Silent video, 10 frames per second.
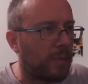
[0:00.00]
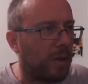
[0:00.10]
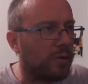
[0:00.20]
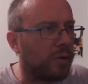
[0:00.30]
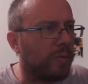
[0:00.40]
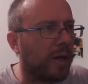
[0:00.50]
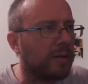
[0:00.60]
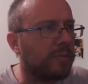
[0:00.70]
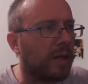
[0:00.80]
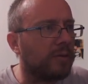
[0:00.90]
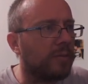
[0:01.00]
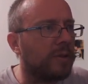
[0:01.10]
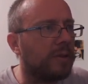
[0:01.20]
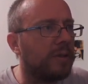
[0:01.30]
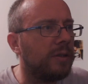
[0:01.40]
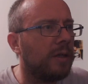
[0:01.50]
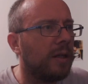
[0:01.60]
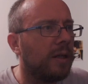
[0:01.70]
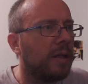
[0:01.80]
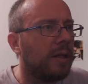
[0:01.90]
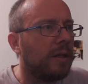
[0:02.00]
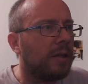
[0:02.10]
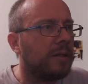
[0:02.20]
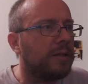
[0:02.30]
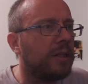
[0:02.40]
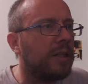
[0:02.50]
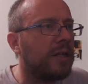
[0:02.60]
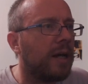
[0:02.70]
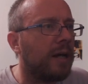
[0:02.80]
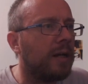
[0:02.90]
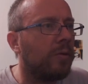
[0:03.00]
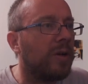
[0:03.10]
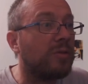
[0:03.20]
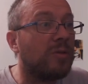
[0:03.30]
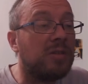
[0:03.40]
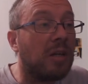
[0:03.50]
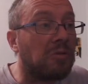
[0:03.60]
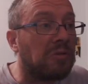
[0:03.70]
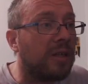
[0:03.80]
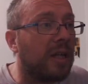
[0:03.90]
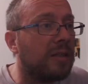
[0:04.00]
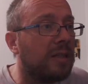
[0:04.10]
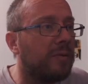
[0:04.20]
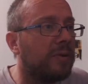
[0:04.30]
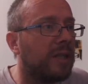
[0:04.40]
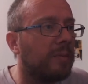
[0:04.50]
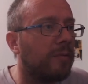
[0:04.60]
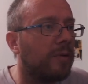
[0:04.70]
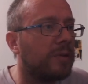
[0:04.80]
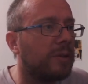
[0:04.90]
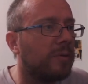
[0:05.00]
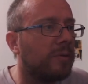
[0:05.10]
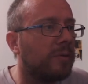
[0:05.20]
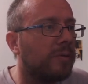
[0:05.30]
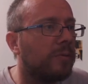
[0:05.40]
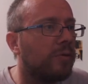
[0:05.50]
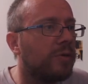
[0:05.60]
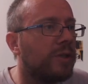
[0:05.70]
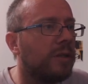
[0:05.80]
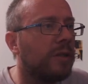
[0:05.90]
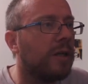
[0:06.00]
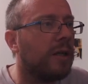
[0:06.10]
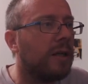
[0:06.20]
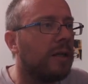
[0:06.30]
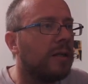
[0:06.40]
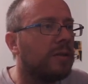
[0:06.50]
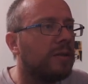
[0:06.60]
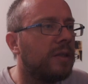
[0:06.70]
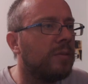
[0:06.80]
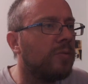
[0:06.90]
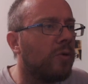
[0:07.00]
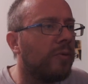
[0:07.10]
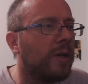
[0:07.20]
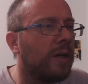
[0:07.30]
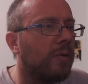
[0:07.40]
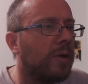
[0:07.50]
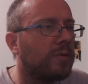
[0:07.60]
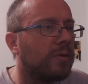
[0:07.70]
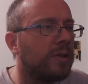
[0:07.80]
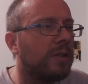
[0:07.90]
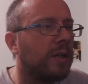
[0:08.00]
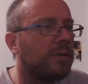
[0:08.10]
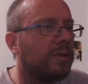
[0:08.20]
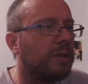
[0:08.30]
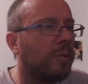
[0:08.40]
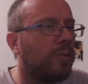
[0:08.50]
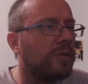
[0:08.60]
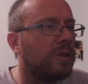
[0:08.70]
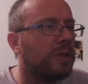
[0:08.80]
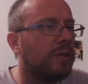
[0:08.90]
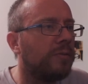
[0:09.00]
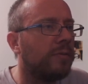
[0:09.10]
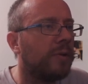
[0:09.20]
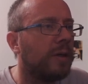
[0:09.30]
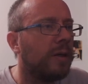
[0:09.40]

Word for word: Genre, par, par exemple, ici, c'est génial, on l'associe à un truc négatif, ce qui n'est pas forcément logique. C'est mauvais, on l'associe à un sentiment positif.